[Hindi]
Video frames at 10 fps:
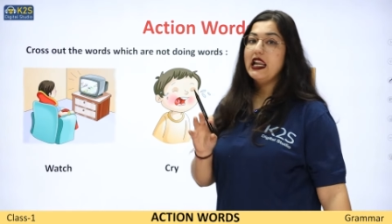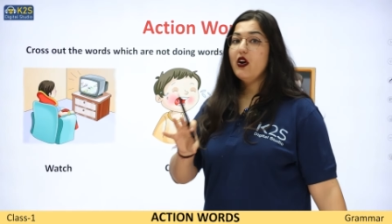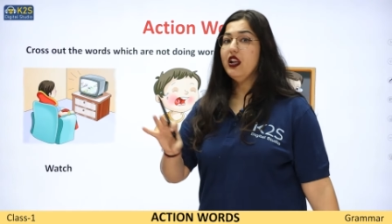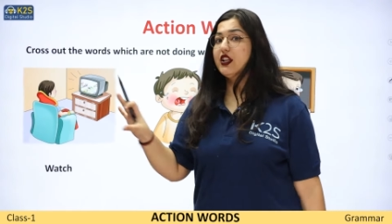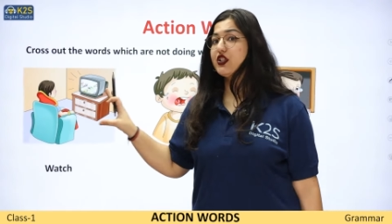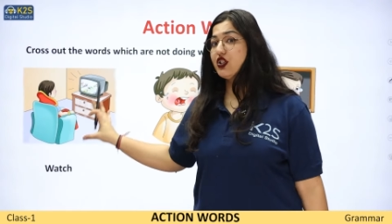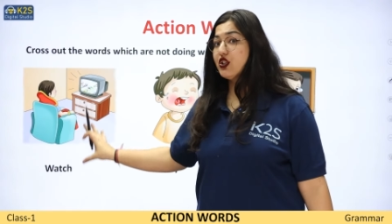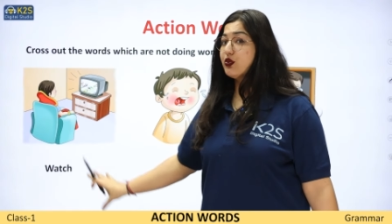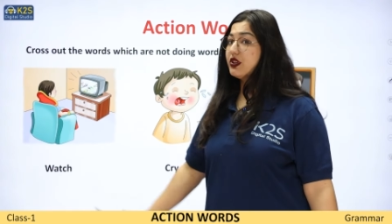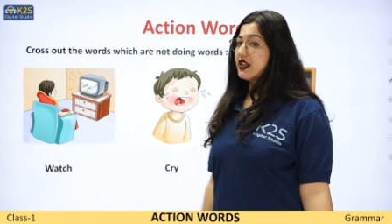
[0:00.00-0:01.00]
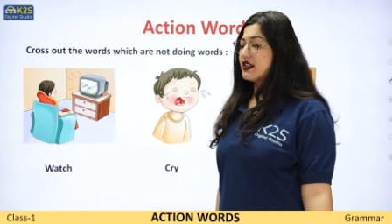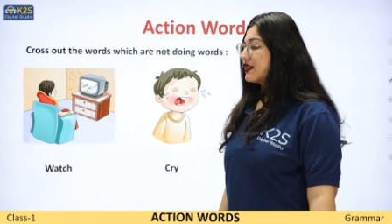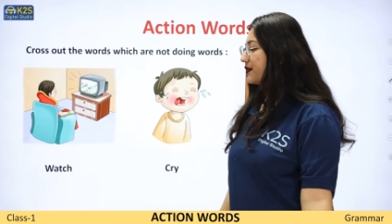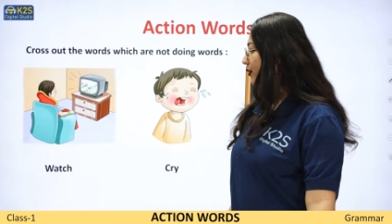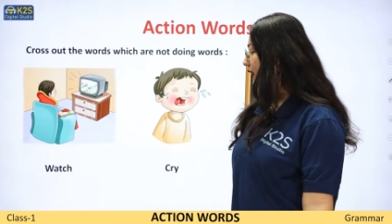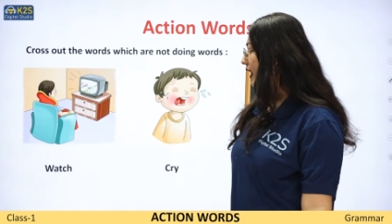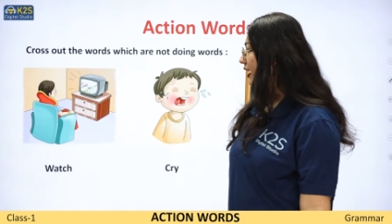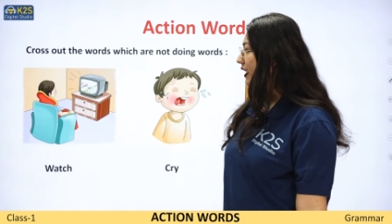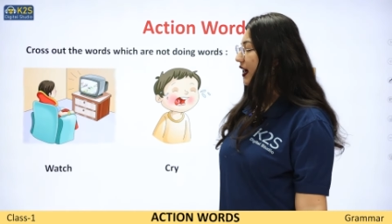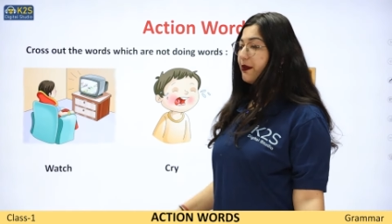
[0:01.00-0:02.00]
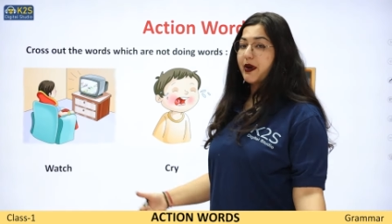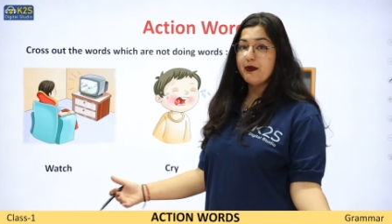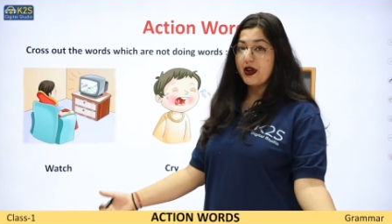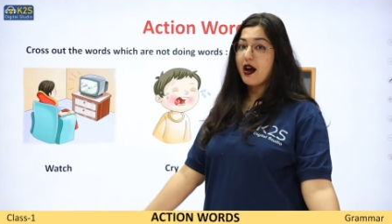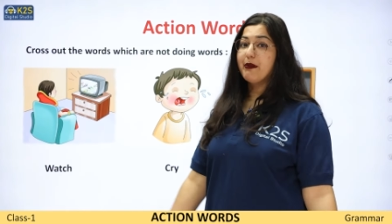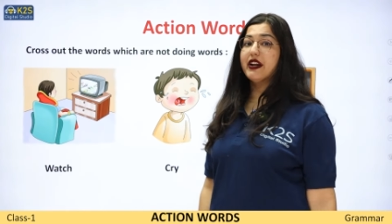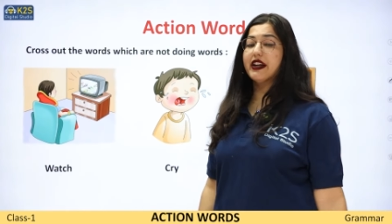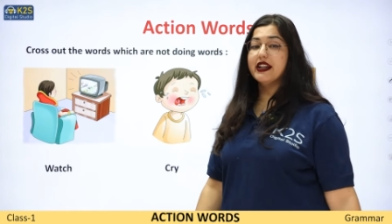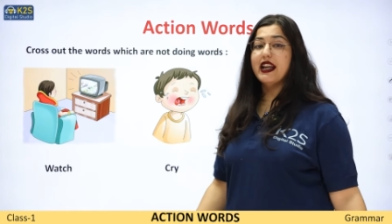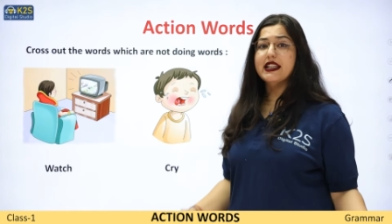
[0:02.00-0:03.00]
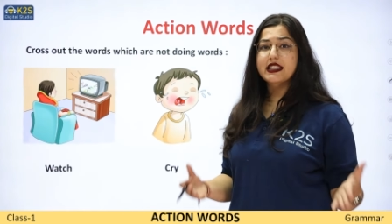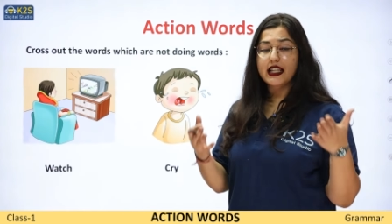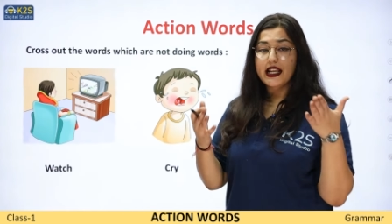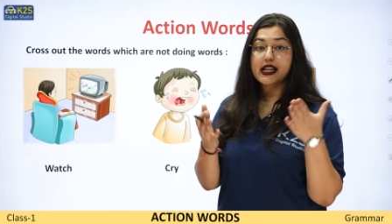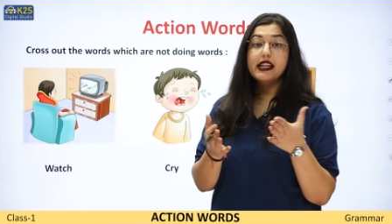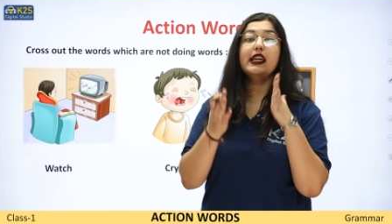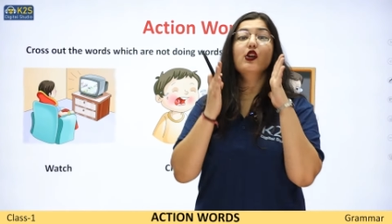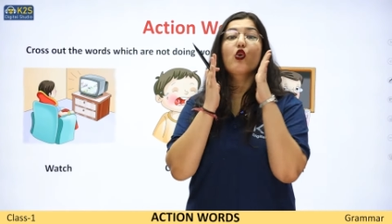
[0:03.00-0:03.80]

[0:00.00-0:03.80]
नाउ लेट्स डू दिस ओके अब हम यहाँ पर रिकग्नाइज करेंगे कि